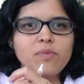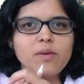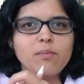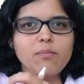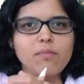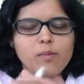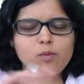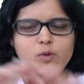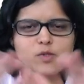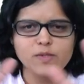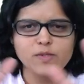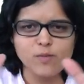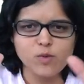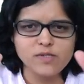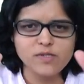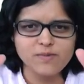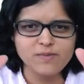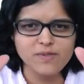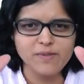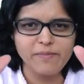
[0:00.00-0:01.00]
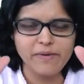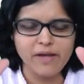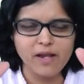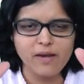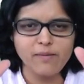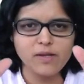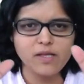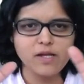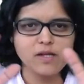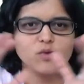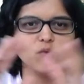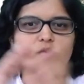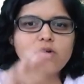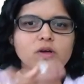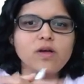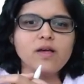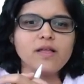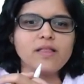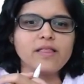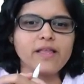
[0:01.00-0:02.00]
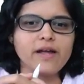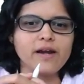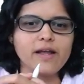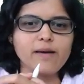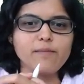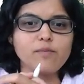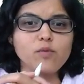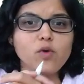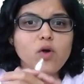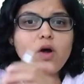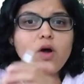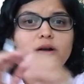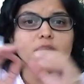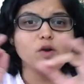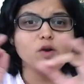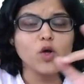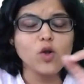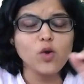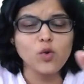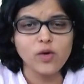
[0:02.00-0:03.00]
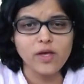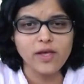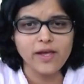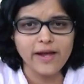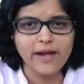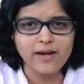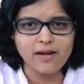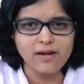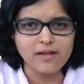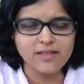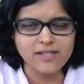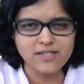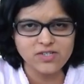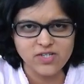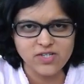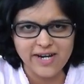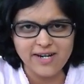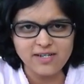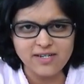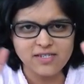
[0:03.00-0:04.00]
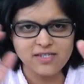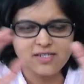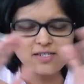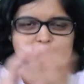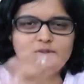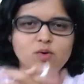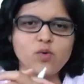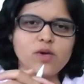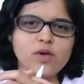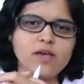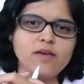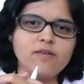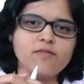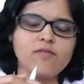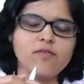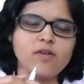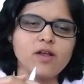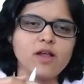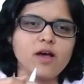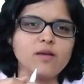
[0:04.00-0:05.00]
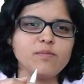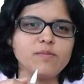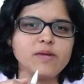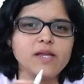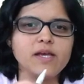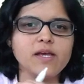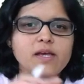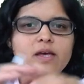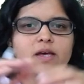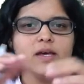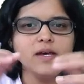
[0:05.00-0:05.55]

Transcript: मैं आपको सबको सबसे पहले बता दूं दैट आई एम नॉट एट ऑल लुकिंग एट द चैट्स ओके फिलहाल मैंने